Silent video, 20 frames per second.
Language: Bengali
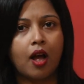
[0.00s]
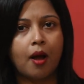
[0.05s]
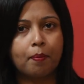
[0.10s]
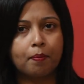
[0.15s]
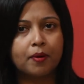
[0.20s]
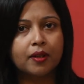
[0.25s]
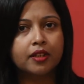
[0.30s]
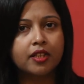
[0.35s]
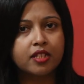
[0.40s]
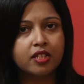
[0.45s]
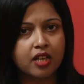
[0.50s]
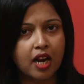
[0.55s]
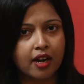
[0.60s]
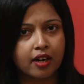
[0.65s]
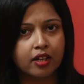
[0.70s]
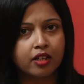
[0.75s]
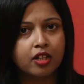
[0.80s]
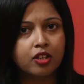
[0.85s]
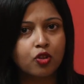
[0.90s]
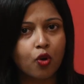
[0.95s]
আপনাদের
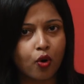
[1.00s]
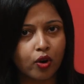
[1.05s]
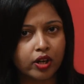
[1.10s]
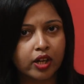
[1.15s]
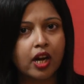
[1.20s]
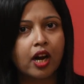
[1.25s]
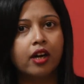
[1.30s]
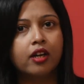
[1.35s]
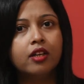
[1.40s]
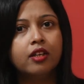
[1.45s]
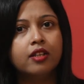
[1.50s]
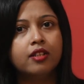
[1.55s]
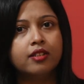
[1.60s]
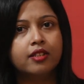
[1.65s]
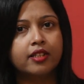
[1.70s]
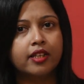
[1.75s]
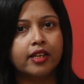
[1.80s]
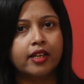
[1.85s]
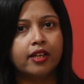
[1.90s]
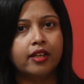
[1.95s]
জানাটা দরকার
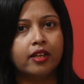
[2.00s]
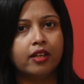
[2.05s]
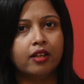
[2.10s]
যে